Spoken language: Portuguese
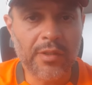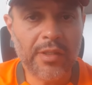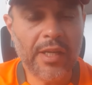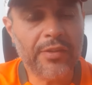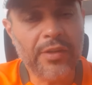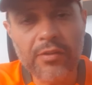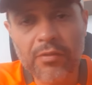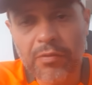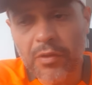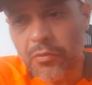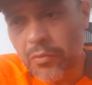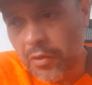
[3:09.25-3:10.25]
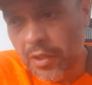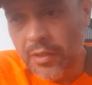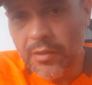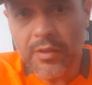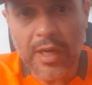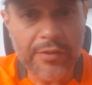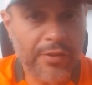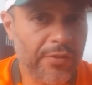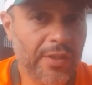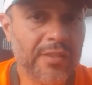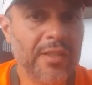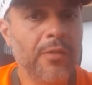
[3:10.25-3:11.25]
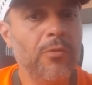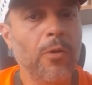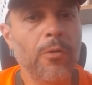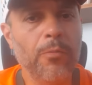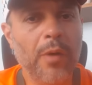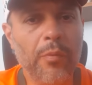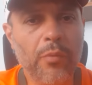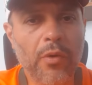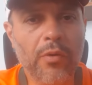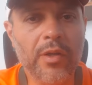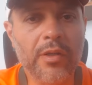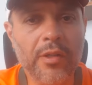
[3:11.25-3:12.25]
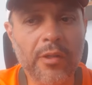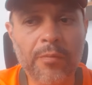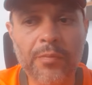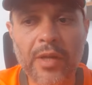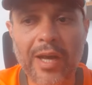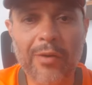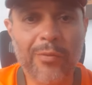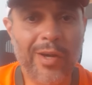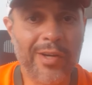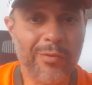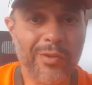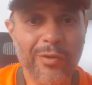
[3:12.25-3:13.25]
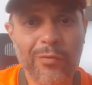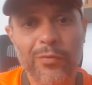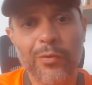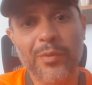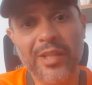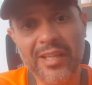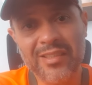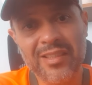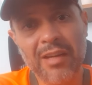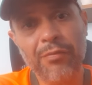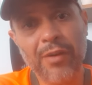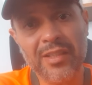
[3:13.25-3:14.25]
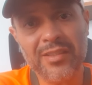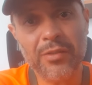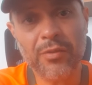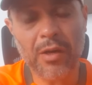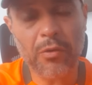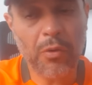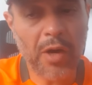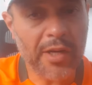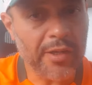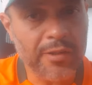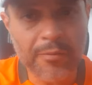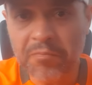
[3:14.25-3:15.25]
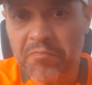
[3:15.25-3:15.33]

E a gente ficou, a gente aceitou numa boa. Agora, o que o Fluminense está fazendo agora